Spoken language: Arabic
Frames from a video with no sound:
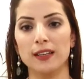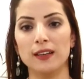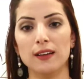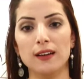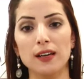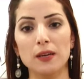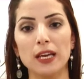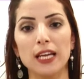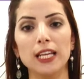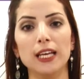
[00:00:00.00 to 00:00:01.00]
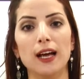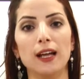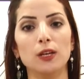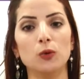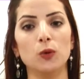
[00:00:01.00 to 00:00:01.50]
نرى
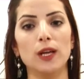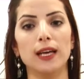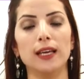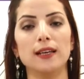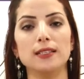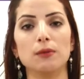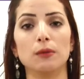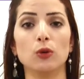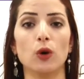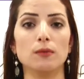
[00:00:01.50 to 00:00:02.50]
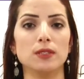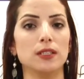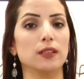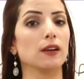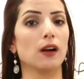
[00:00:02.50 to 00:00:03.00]
إمكانية الأولى هي
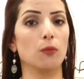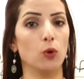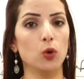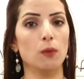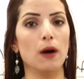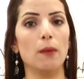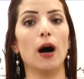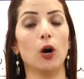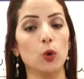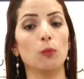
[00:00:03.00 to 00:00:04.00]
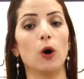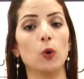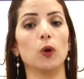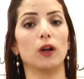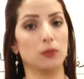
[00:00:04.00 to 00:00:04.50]
750 جرام علبة مع علبة
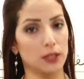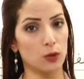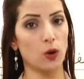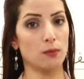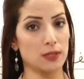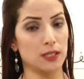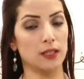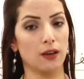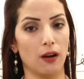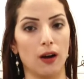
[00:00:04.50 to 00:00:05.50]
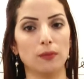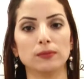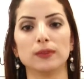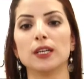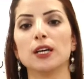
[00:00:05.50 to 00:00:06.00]
أخرى 250
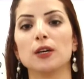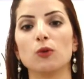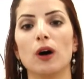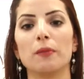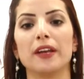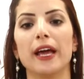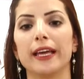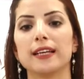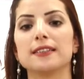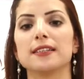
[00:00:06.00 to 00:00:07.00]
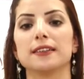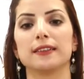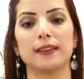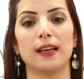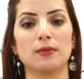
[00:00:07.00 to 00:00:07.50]
جرام ومن ناحية
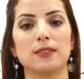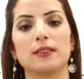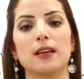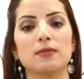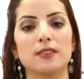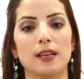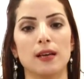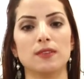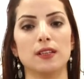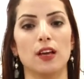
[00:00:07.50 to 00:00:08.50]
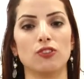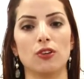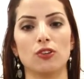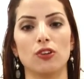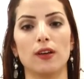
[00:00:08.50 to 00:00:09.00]
سعر
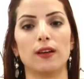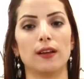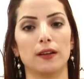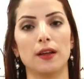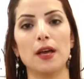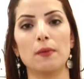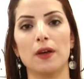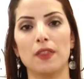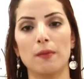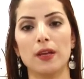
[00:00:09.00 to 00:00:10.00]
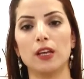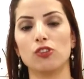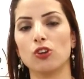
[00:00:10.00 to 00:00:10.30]
15 شاقلا مع ثمانية